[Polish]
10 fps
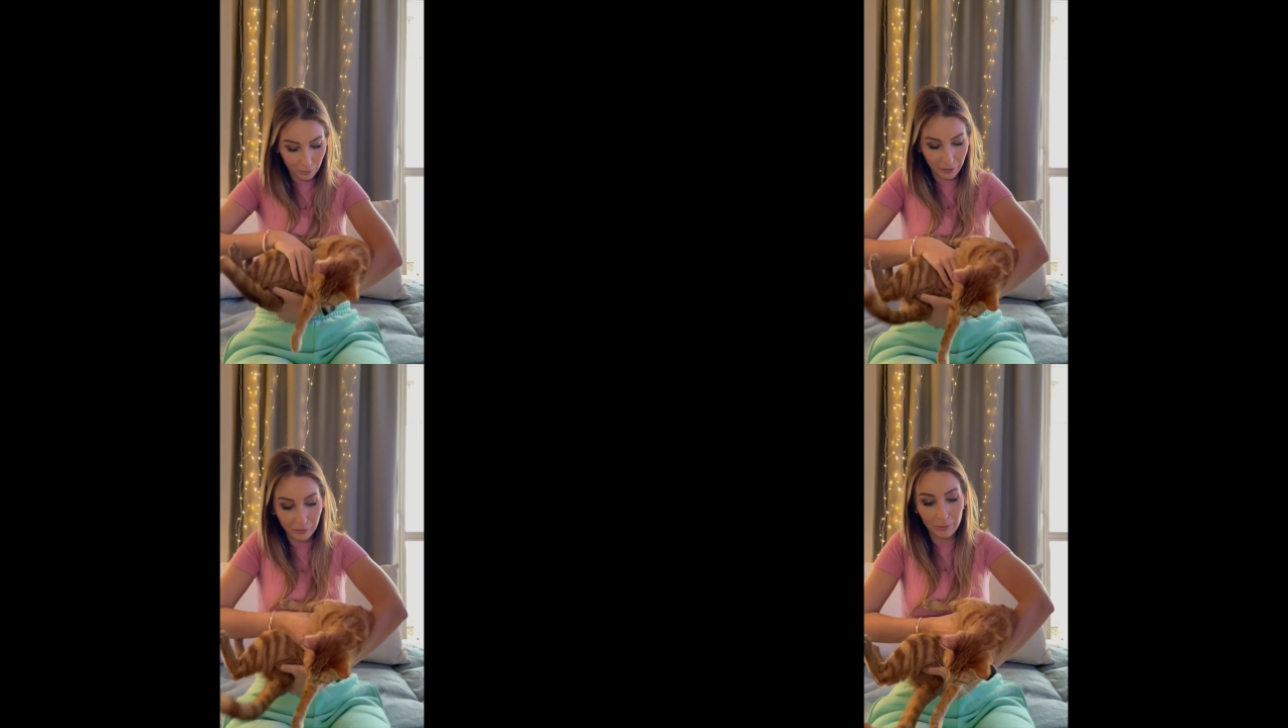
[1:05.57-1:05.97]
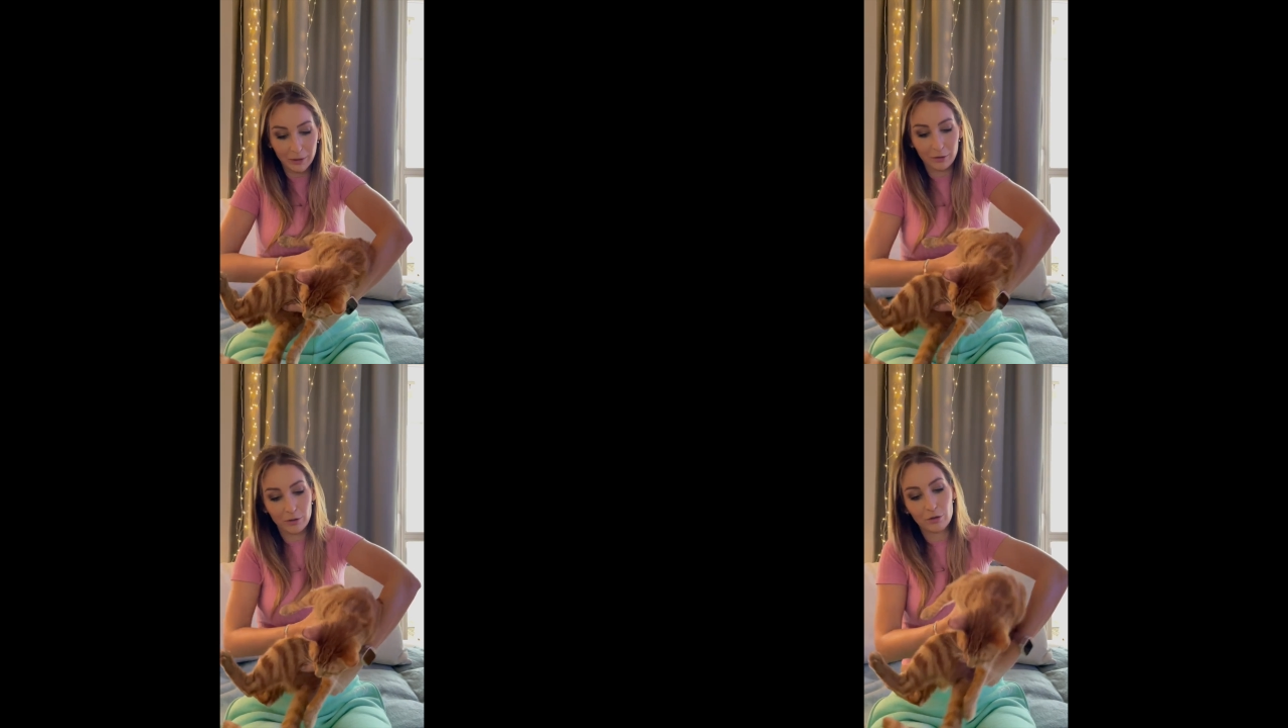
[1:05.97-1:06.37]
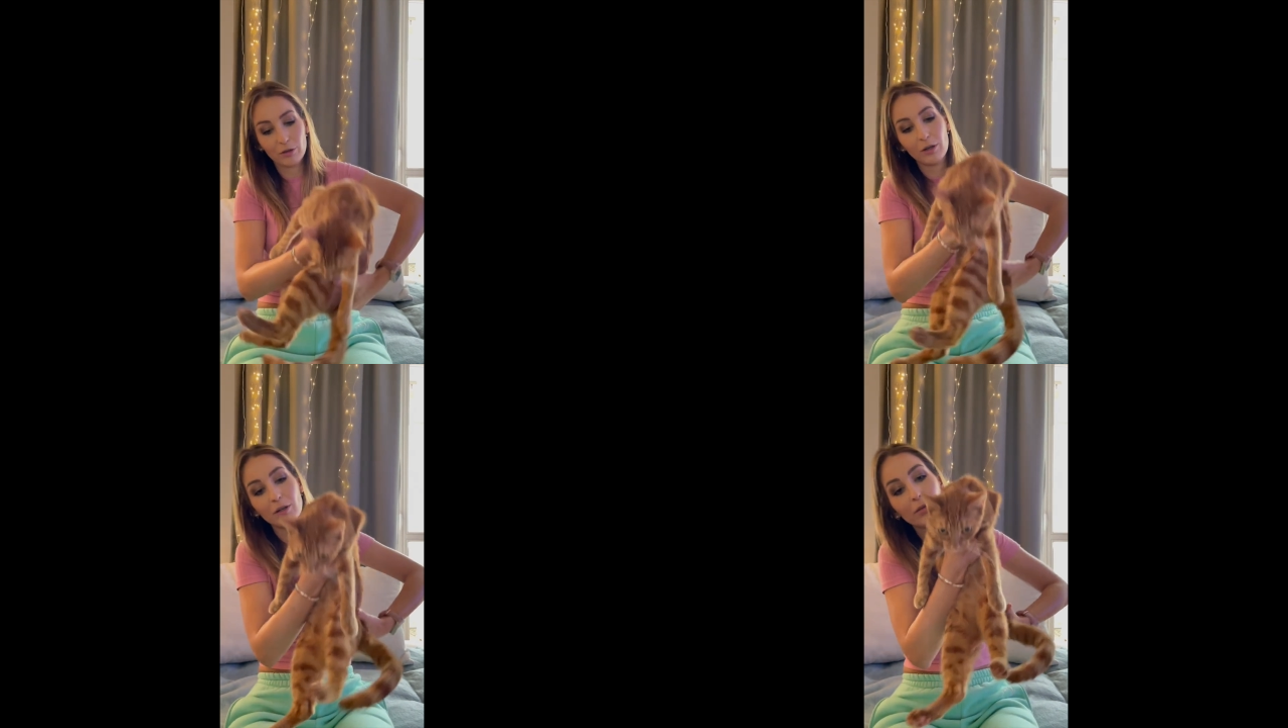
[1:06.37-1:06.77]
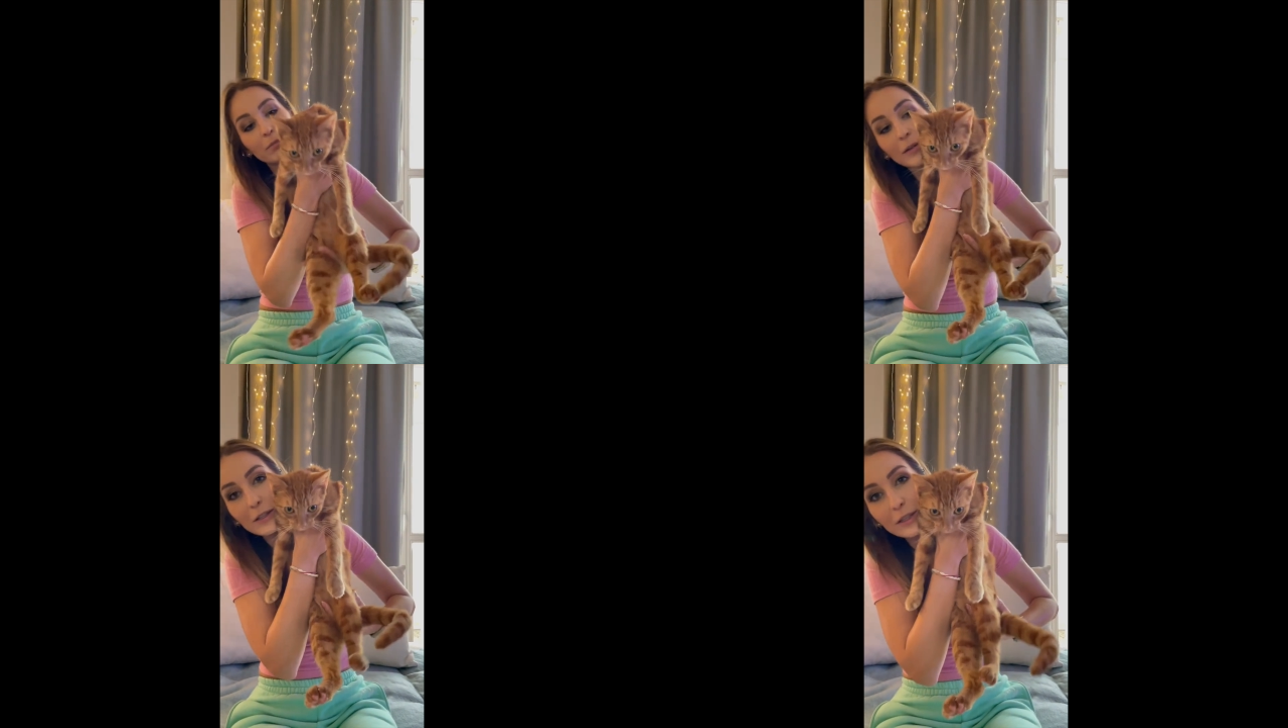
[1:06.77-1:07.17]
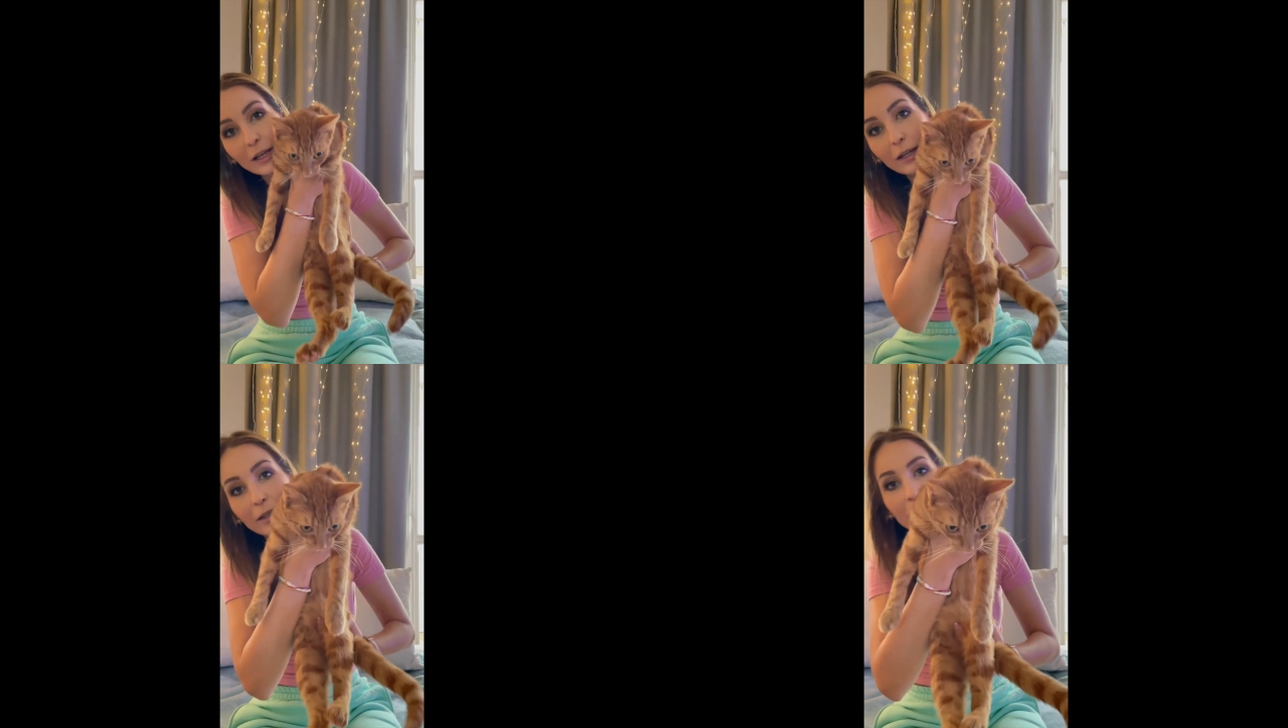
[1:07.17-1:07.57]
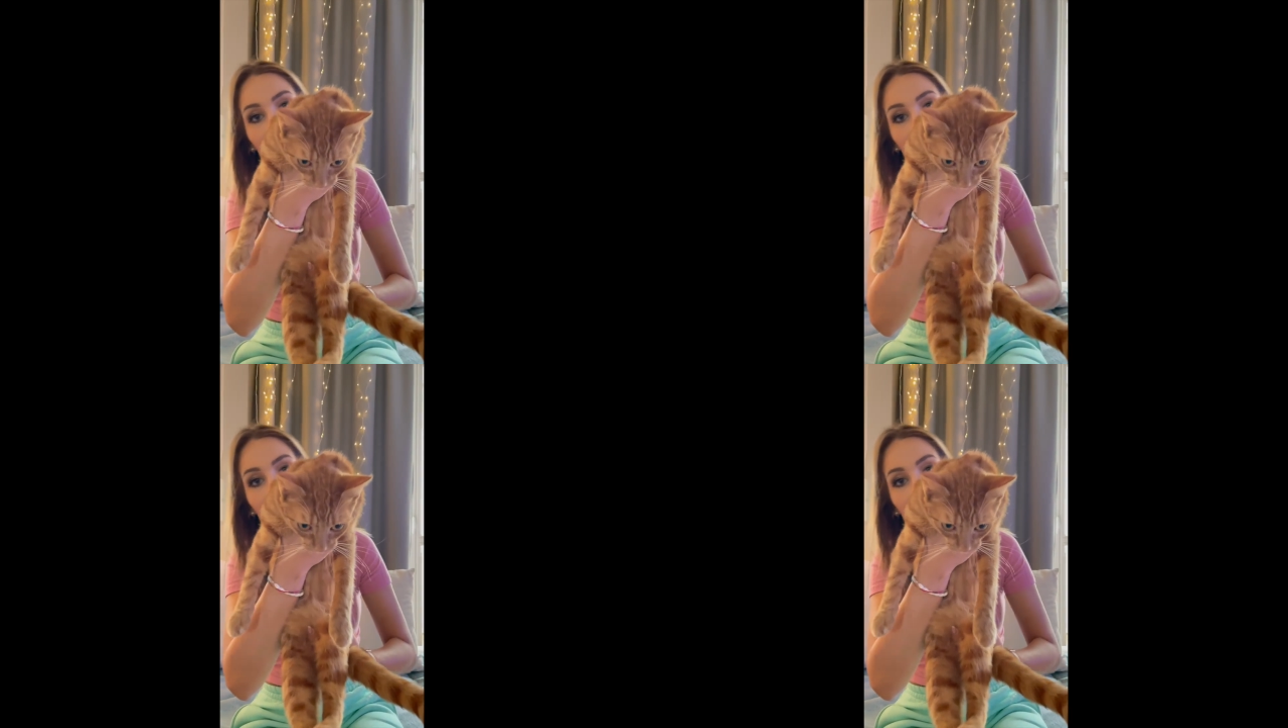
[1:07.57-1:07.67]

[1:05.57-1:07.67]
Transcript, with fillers: Prawda, majoreczko? Będzie tak?